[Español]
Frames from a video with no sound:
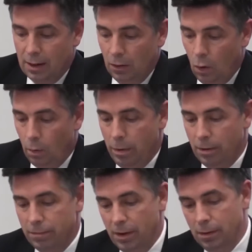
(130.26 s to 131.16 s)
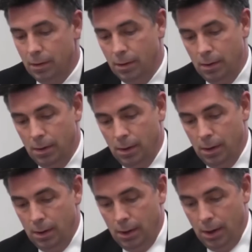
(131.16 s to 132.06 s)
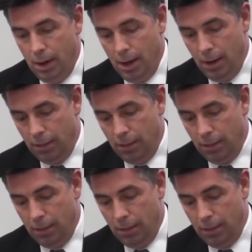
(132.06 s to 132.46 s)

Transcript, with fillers: Cuando todos estos logros políticos ponían a Chip